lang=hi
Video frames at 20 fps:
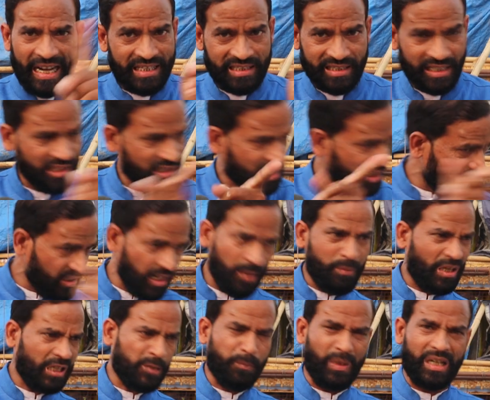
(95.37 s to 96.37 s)
ऐसे सीधे
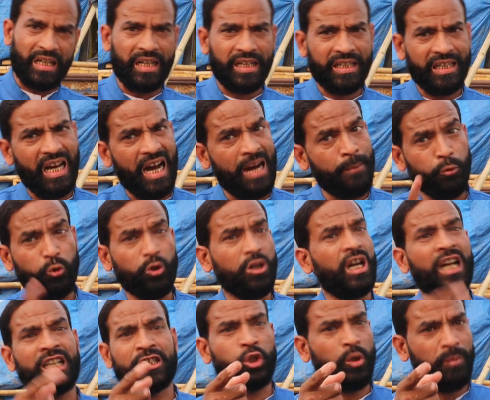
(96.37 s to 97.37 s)
बस पकड़ के आप उन
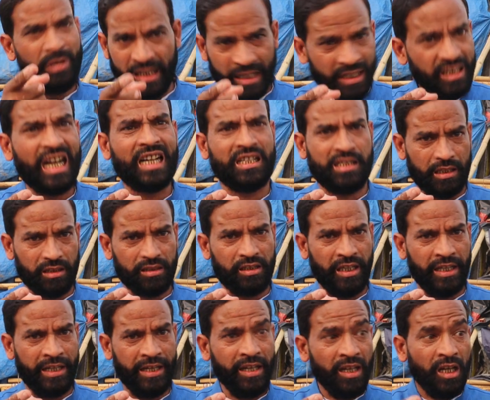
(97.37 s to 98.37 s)
राज्यों में नहीं जा
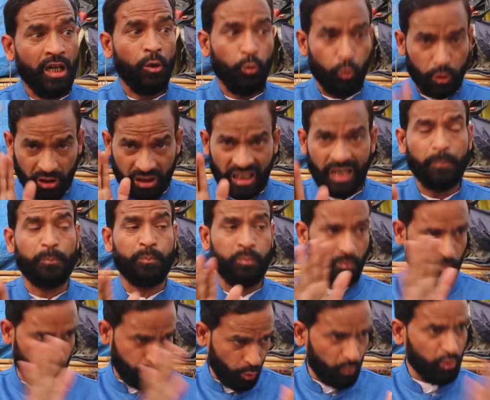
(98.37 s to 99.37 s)
सकते हैं उत्तर
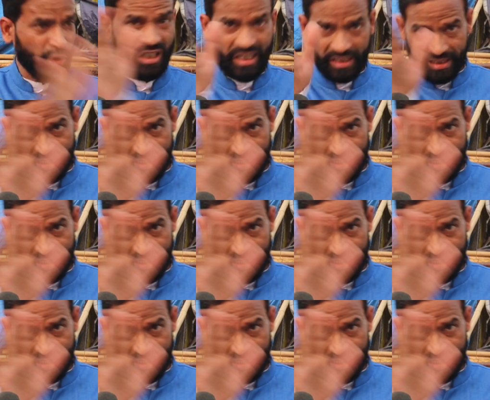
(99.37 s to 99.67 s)
पूर्वोत्तर